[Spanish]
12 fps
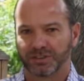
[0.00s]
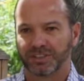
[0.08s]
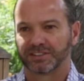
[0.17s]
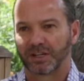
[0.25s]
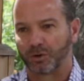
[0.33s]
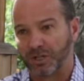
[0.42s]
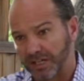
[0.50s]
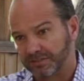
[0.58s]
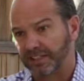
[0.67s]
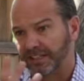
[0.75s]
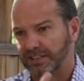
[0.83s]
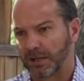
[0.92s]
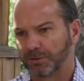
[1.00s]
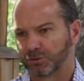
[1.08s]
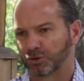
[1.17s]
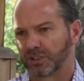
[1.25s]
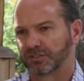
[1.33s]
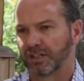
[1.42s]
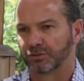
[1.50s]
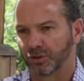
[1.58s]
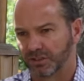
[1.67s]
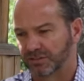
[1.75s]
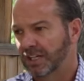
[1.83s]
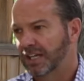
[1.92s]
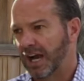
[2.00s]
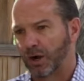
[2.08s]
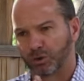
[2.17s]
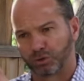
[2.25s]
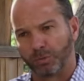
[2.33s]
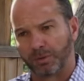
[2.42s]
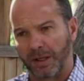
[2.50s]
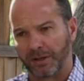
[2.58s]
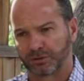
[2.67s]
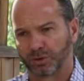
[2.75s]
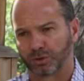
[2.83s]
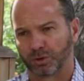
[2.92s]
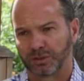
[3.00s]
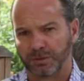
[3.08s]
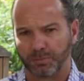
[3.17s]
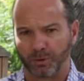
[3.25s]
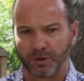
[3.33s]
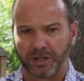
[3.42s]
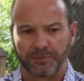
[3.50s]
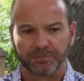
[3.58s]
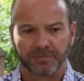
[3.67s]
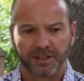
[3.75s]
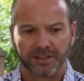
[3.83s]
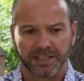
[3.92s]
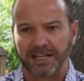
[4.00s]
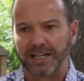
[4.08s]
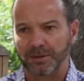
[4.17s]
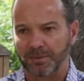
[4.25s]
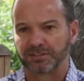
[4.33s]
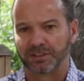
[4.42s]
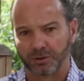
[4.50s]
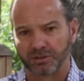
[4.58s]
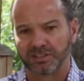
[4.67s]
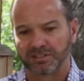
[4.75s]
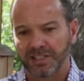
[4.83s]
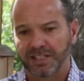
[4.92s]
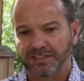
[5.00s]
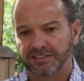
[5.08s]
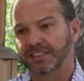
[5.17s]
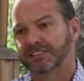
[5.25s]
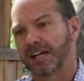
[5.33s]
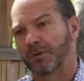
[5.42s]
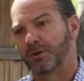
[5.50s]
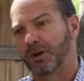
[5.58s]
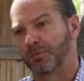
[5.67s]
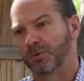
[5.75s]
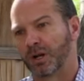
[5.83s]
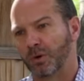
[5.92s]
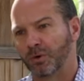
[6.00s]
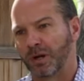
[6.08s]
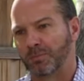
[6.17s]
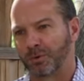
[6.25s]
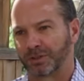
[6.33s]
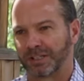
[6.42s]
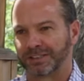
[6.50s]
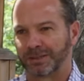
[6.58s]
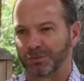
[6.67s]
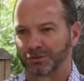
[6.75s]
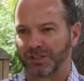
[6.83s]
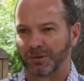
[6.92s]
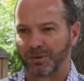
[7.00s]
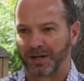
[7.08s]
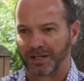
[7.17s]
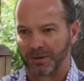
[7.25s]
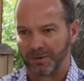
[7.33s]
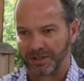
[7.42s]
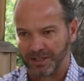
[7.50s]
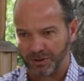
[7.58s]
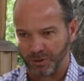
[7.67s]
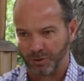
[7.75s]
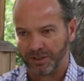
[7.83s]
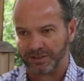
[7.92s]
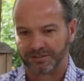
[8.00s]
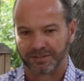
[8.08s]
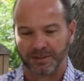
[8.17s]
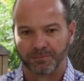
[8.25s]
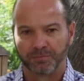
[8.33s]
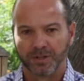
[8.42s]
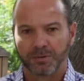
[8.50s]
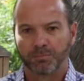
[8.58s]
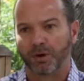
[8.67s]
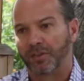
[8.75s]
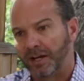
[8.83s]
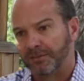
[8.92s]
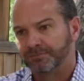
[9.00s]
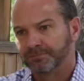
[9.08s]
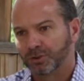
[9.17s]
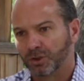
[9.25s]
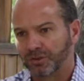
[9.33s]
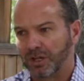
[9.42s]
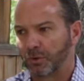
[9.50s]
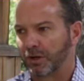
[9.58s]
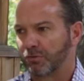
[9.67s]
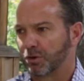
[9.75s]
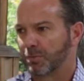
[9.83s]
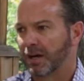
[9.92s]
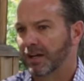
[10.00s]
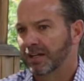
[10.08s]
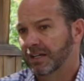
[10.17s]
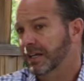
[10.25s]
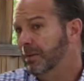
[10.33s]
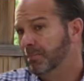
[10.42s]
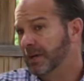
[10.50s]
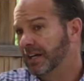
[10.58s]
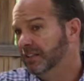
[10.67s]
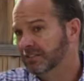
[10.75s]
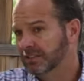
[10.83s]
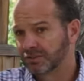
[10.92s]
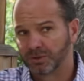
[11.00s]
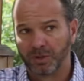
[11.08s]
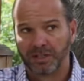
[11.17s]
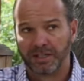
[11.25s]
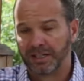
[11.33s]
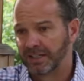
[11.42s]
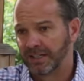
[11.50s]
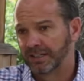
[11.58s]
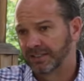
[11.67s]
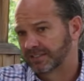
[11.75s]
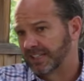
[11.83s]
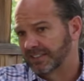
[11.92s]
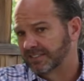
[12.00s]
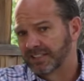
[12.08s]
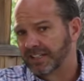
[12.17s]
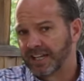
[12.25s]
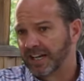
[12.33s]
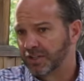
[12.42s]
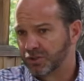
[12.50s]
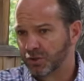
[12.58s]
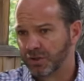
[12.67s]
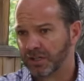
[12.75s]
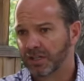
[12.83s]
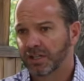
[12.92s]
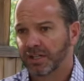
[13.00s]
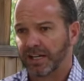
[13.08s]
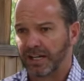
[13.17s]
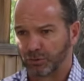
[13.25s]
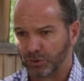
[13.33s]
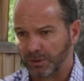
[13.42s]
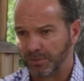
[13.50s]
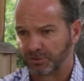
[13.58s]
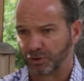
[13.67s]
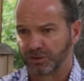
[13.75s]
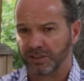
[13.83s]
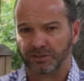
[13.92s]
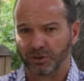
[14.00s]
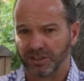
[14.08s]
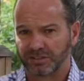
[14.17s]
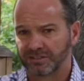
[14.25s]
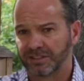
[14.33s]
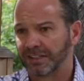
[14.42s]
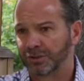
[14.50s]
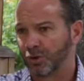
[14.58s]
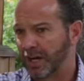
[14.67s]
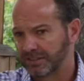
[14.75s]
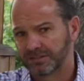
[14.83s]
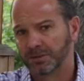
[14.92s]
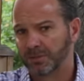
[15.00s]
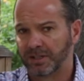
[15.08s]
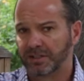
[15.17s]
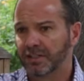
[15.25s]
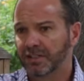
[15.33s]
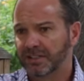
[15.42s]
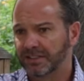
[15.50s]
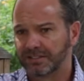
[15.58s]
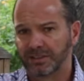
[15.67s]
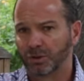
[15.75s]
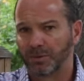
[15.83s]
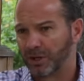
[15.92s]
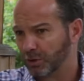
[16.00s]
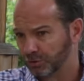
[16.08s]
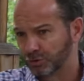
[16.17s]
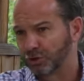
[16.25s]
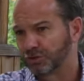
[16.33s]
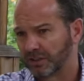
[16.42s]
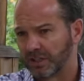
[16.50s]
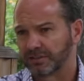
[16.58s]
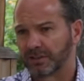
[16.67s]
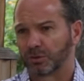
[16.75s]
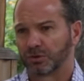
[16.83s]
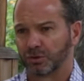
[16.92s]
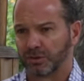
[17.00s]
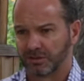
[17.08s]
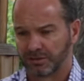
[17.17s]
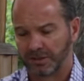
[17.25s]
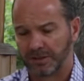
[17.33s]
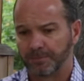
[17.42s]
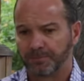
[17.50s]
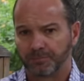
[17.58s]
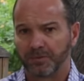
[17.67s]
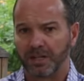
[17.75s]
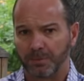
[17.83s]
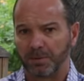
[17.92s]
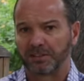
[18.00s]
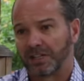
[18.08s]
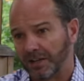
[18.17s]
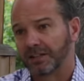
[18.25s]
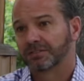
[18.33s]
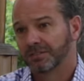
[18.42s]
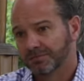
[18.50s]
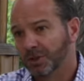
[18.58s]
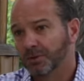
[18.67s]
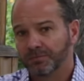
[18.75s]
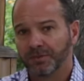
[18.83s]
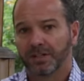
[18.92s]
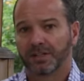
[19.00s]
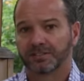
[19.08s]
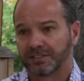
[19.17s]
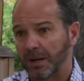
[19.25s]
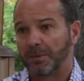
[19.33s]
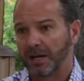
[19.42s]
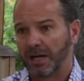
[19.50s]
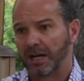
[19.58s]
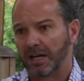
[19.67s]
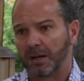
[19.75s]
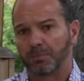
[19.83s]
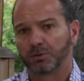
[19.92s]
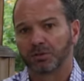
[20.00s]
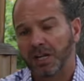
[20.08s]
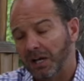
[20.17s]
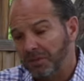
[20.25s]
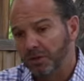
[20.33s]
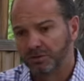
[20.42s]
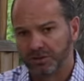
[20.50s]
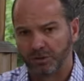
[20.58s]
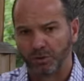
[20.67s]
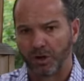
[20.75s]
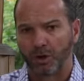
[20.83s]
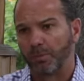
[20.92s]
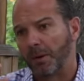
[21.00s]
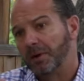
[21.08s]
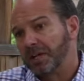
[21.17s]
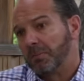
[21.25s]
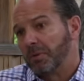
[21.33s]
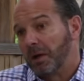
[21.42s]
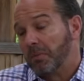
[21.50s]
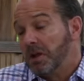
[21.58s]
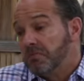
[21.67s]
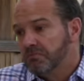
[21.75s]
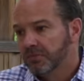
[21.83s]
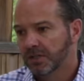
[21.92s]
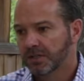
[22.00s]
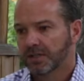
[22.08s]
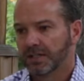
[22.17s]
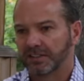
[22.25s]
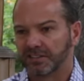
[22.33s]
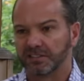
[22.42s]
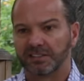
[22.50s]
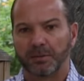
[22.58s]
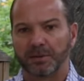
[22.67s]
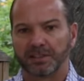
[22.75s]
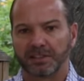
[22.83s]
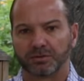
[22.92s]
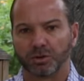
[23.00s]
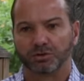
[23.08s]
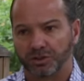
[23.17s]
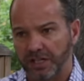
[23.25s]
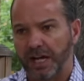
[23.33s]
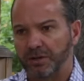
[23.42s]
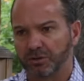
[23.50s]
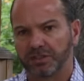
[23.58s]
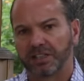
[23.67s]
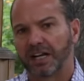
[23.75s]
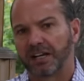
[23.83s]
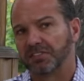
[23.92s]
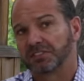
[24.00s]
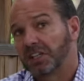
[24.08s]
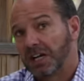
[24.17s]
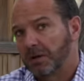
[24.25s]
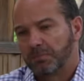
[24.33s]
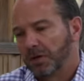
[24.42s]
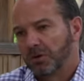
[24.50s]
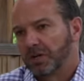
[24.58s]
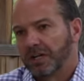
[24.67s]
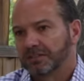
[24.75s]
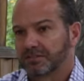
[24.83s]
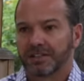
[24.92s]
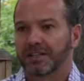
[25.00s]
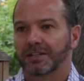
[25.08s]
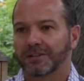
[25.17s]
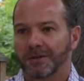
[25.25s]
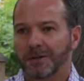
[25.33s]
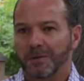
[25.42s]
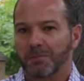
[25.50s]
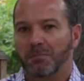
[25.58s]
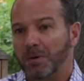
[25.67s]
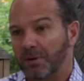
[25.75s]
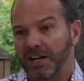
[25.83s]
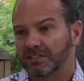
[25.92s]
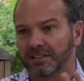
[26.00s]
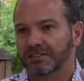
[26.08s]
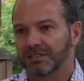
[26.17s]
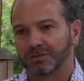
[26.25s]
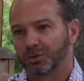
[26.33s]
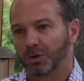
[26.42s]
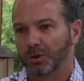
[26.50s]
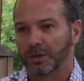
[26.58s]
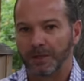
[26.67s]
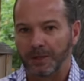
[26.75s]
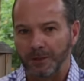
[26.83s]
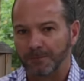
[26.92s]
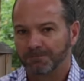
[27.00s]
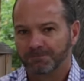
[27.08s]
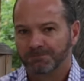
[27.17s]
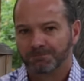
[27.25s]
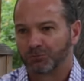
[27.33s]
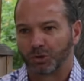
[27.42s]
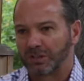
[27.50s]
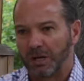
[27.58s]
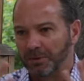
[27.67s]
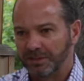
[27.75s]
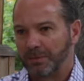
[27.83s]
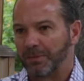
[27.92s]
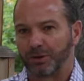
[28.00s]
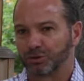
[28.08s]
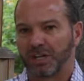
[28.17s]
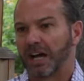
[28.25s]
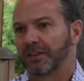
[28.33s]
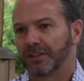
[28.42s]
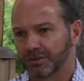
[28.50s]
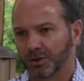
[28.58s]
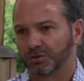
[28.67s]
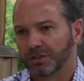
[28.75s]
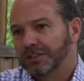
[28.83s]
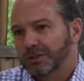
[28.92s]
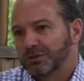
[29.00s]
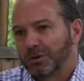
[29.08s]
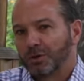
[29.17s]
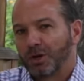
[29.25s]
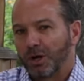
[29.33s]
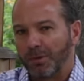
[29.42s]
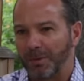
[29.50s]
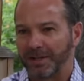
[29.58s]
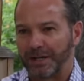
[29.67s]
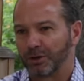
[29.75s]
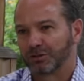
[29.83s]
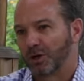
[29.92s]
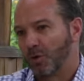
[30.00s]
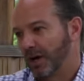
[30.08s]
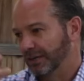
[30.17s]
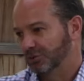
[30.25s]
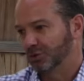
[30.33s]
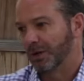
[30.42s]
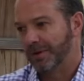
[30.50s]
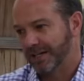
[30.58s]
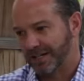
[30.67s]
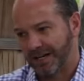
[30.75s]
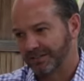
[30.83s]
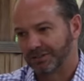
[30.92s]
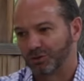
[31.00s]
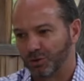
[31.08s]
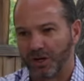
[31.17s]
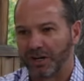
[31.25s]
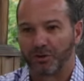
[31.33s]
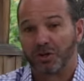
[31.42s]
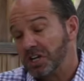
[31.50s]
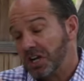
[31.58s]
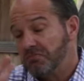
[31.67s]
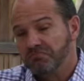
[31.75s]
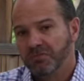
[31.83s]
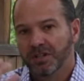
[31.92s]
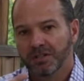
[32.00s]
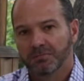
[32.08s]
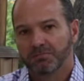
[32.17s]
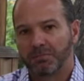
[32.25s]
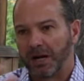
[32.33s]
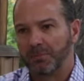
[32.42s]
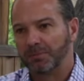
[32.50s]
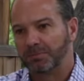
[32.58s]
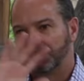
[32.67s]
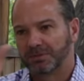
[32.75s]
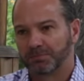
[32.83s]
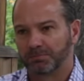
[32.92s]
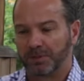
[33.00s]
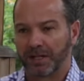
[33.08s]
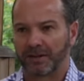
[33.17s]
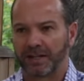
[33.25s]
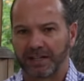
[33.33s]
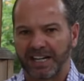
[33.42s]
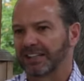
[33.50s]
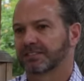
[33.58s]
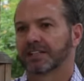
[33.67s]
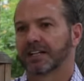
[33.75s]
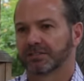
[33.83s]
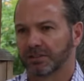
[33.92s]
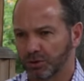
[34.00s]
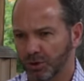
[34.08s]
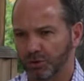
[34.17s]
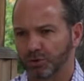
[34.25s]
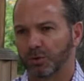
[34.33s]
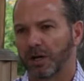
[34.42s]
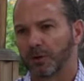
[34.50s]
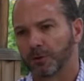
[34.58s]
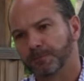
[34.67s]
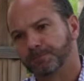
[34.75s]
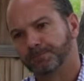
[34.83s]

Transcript: desarrollarse que tal vez otras elecciones acostumbradas a otro tipo de, climas. Entonces sí se abre una, importante posibilidad para que México este, pueda ¿no? de alguna forma limpiar, insisto, el, desastre que ha hecho en, las últimas dos ediciones, dando lástima y, siendo vergonzosas las actuaciones eh, eh, pasadas. ¿no? Eh, se abre la, la posibilidad, digo, insisto, en una Copa América para mí que sencillamente son 100 años y que hay que festejar, pero que este, me parece, insisto, eh, totalmente manoseada en todos sentidos. cuando la Copa América no se juega en Sudamérica, que es su lugar de origen, para mí pierde casi, casi todo su valor.